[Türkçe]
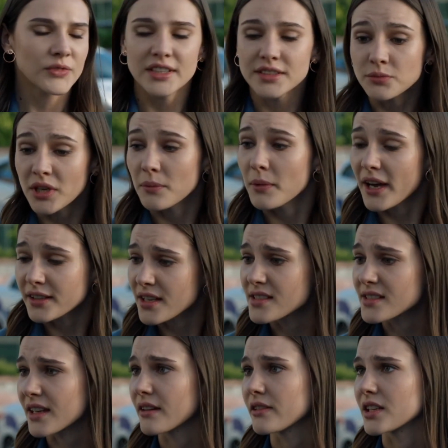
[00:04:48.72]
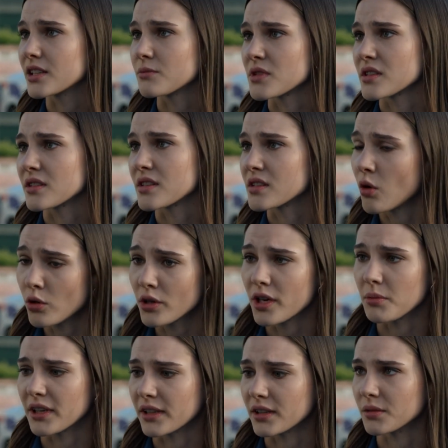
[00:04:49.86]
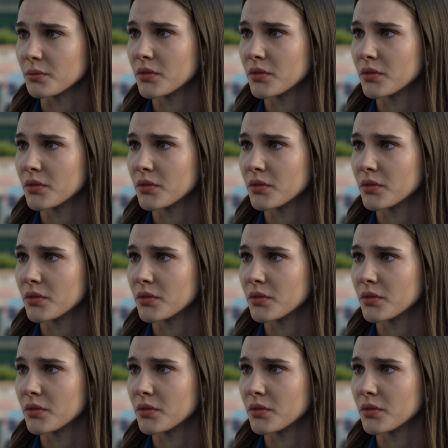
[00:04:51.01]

Dedim ya belki eski eve gitmiştir. Oraya bakalım.